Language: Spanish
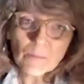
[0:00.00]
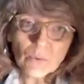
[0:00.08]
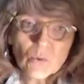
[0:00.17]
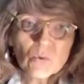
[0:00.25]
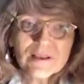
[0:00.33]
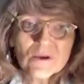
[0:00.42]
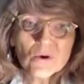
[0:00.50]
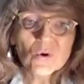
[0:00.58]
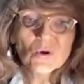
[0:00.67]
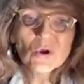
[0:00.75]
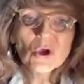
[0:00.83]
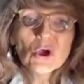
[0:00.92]
público.
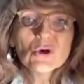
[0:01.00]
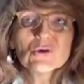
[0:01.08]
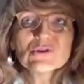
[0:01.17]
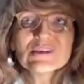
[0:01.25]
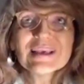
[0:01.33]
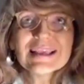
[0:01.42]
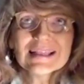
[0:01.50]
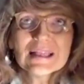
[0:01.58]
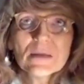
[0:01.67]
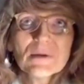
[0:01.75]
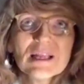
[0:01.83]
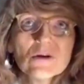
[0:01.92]
O sea que
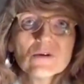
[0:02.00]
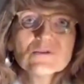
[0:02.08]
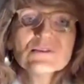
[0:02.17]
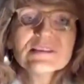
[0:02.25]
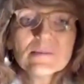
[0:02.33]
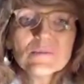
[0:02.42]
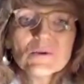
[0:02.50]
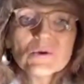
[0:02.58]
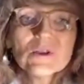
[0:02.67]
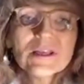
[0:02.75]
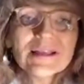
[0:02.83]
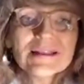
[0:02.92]
estaba el concepto
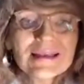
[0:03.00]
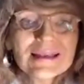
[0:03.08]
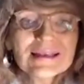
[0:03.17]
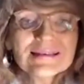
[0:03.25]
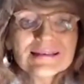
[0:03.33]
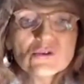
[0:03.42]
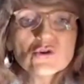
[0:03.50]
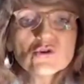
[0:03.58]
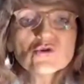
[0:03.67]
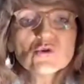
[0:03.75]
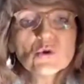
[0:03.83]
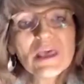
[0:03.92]
de que si yo
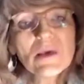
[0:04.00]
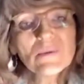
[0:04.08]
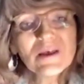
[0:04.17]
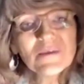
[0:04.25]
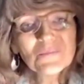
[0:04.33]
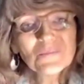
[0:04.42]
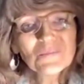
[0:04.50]
soñaba,